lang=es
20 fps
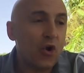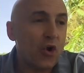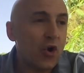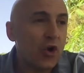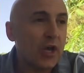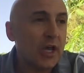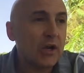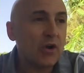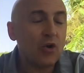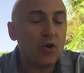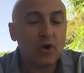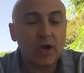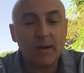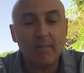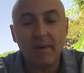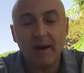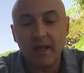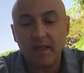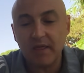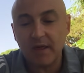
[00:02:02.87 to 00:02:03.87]
lógico, lo que
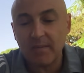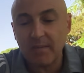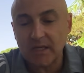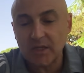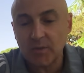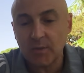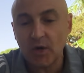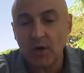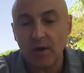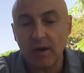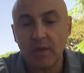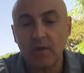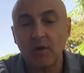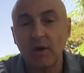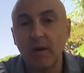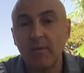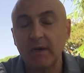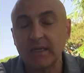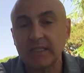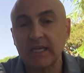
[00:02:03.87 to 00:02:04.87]
parece más o menos
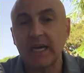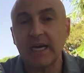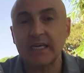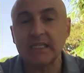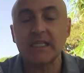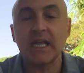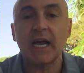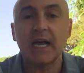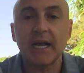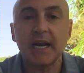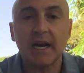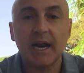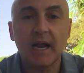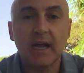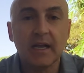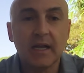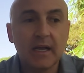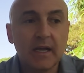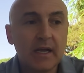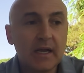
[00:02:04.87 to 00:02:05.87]
razonable es que en esta guerra
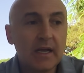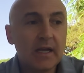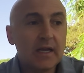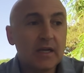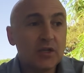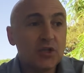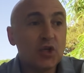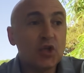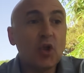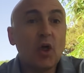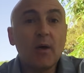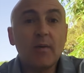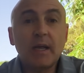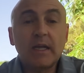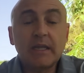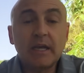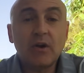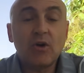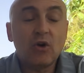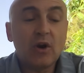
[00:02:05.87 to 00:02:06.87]
yo todavía
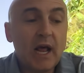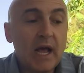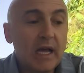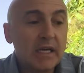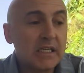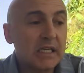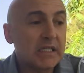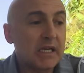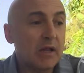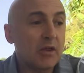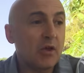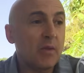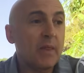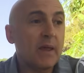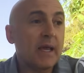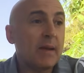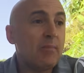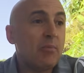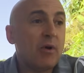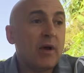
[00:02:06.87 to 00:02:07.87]
tengo la sensación de
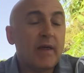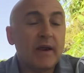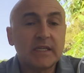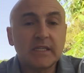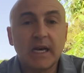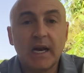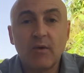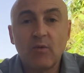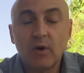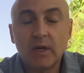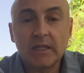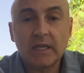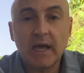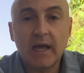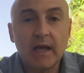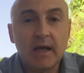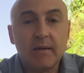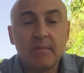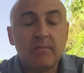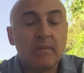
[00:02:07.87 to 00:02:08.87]
que puede darse la
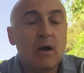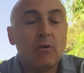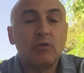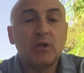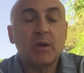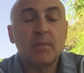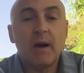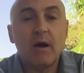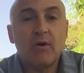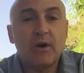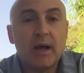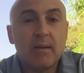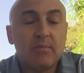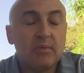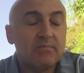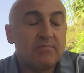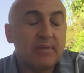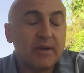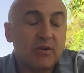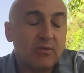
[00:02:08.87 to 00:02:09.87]
vuelta a última hora,
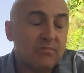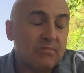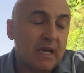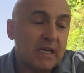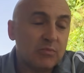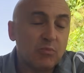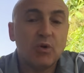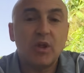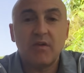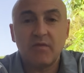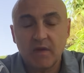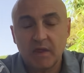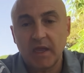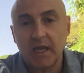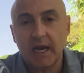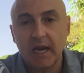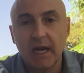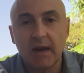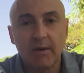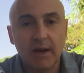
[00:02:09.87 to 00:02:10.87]
pero es muy
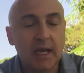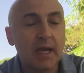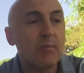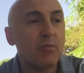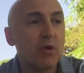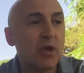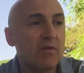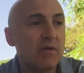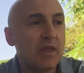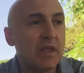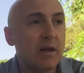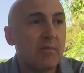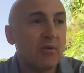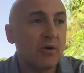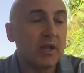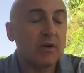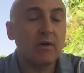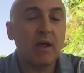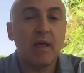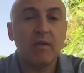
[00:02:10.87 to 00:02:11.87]
difícil, ¿eh? la verdad que es muy difícil,
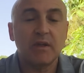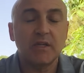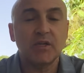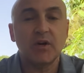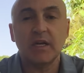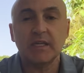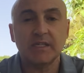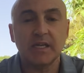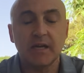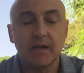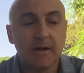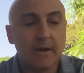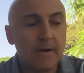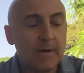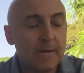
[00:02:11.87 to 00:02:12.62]
porque una decisión así